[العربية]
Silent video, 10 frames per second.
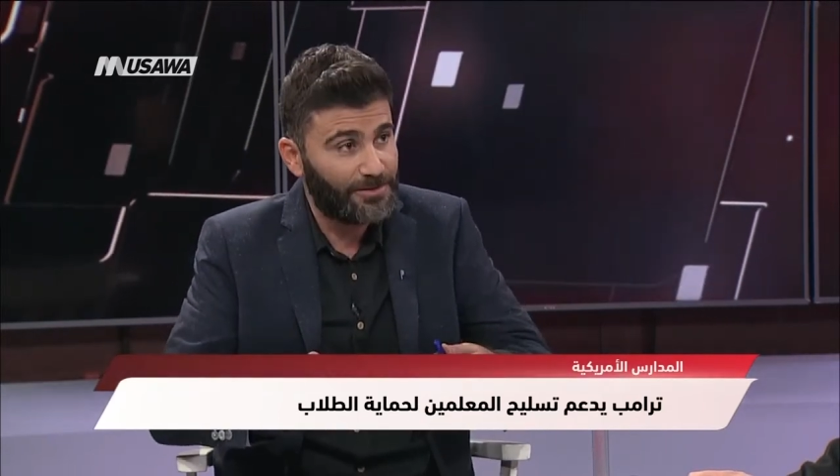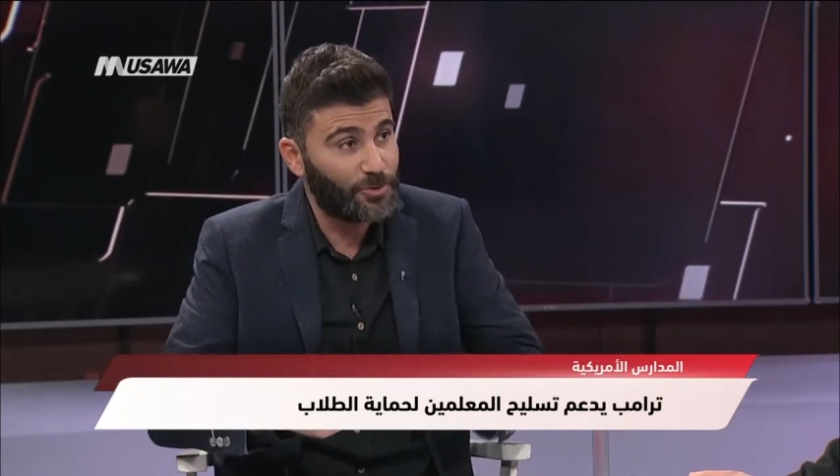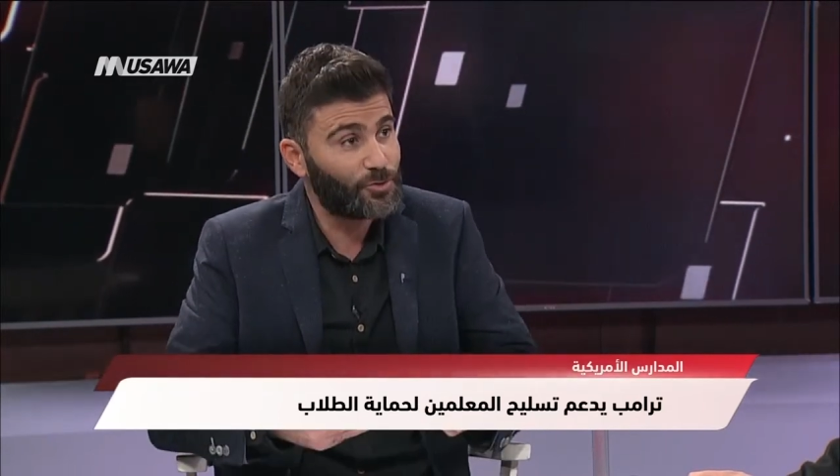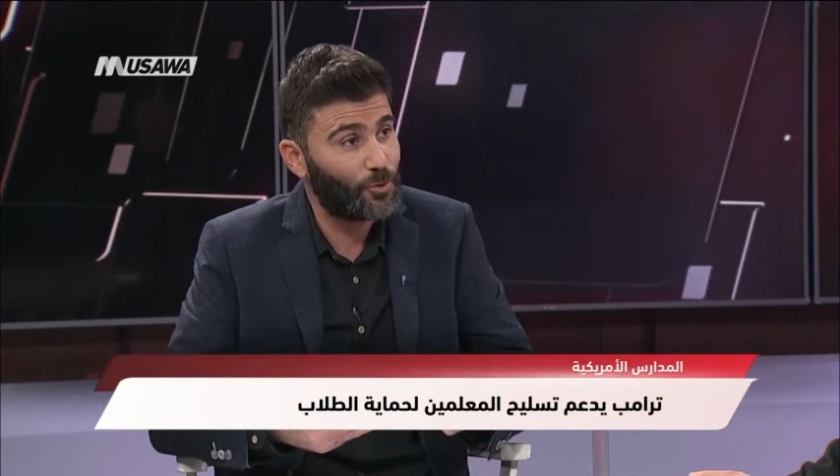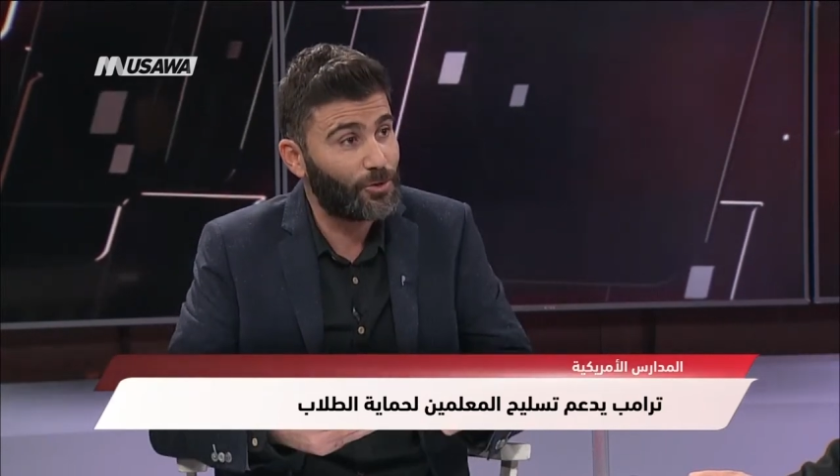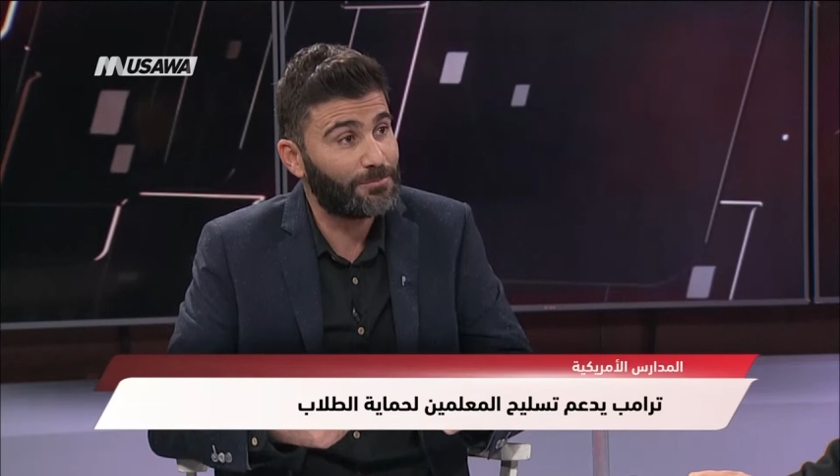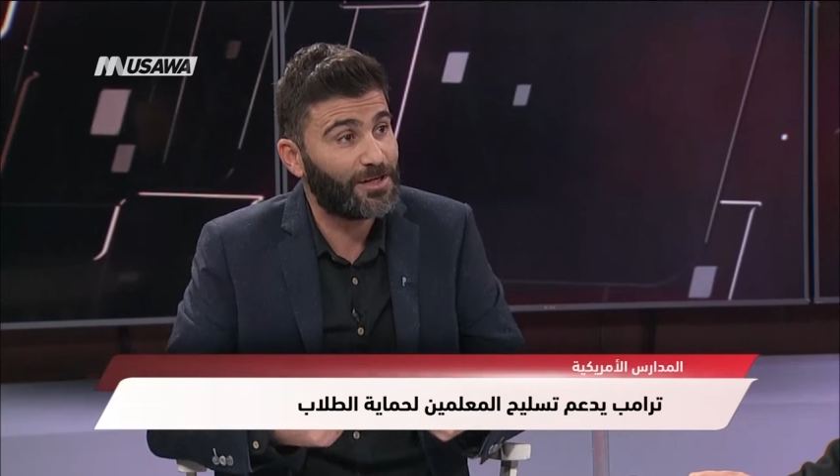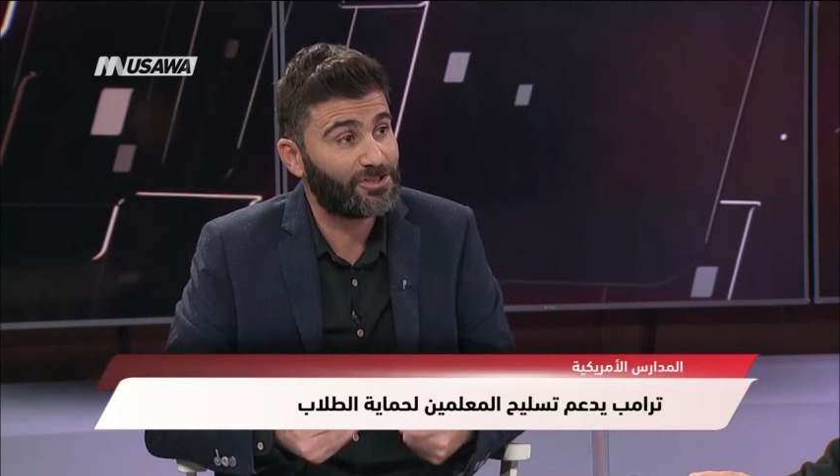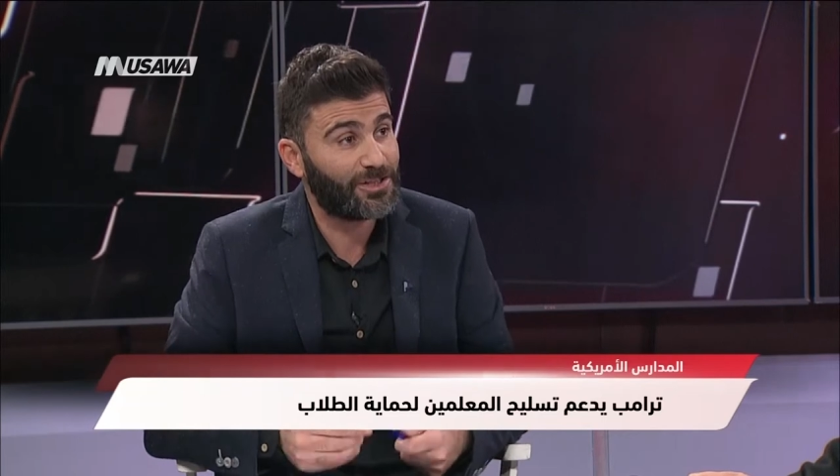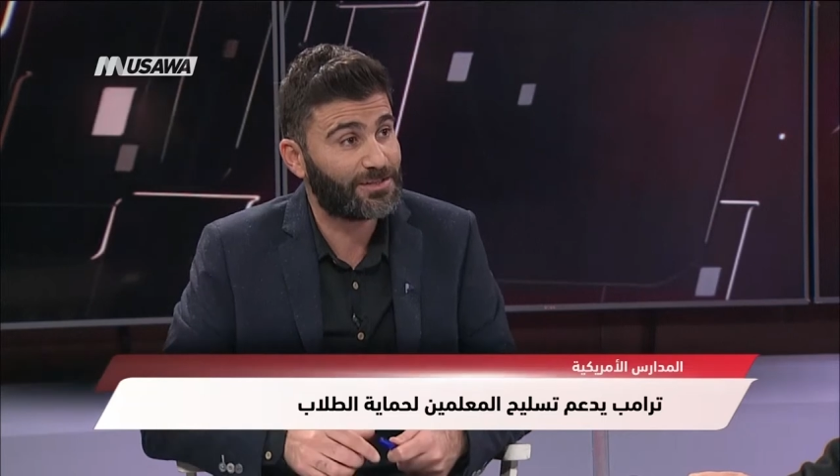يشعر مع
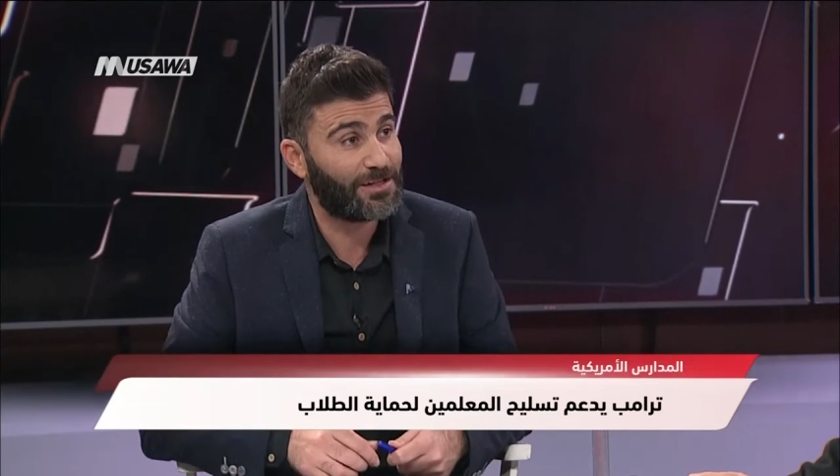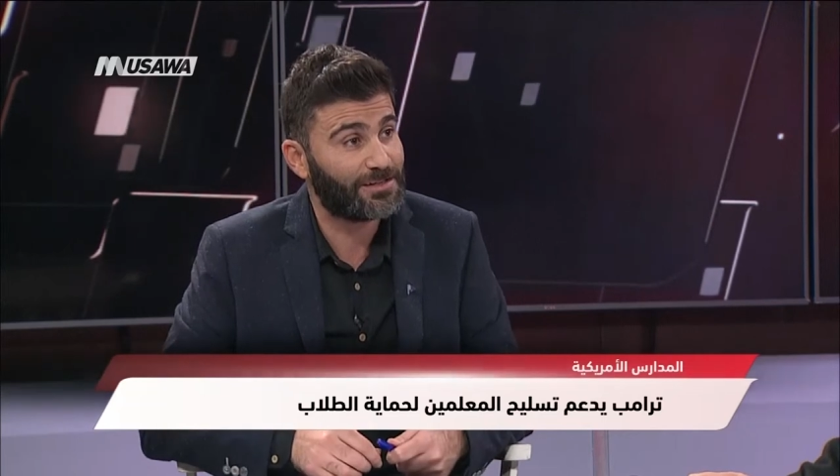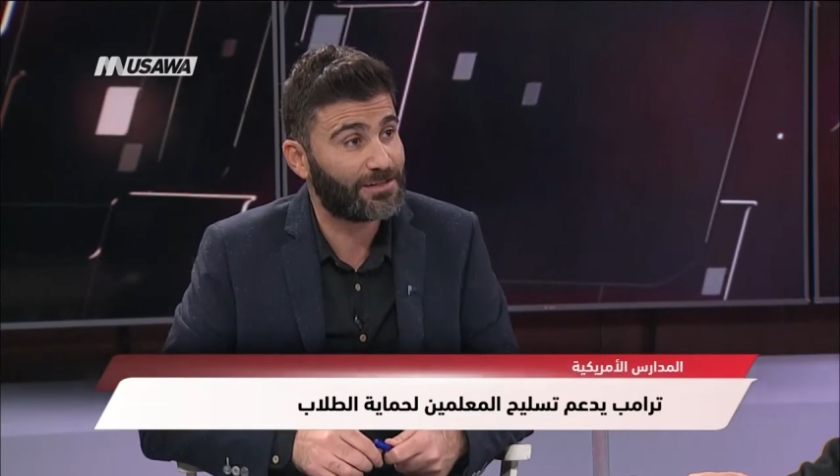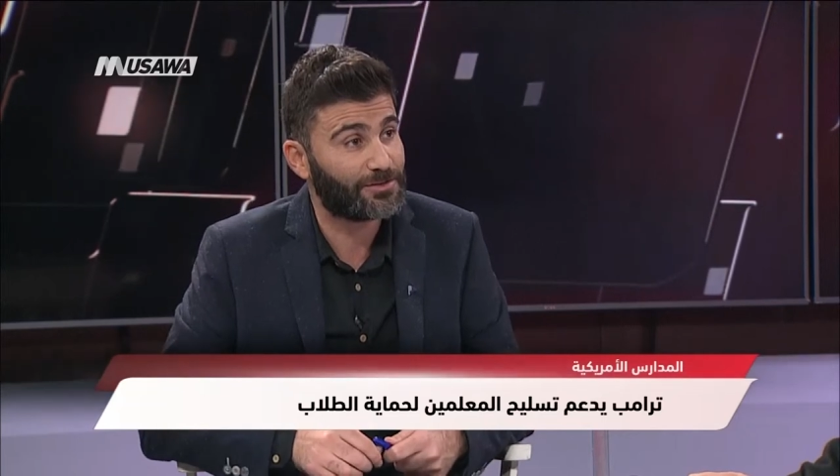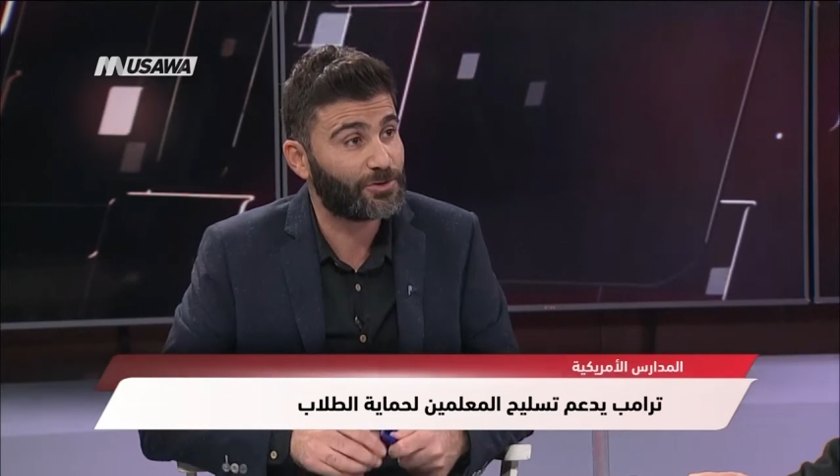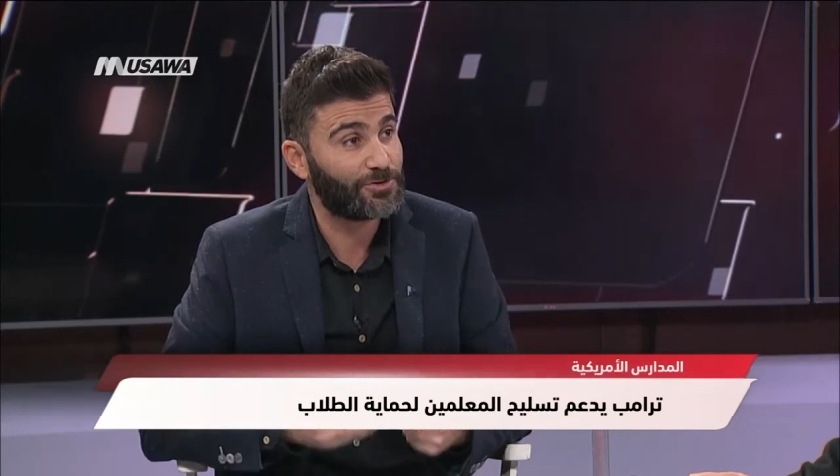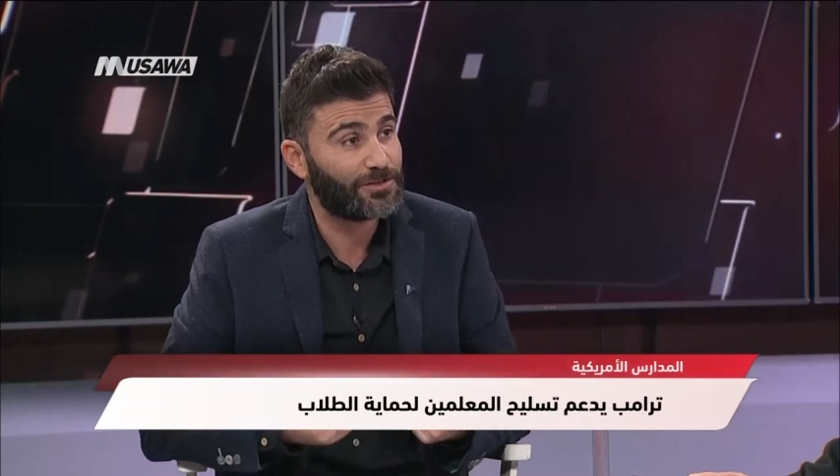الشخص الاخر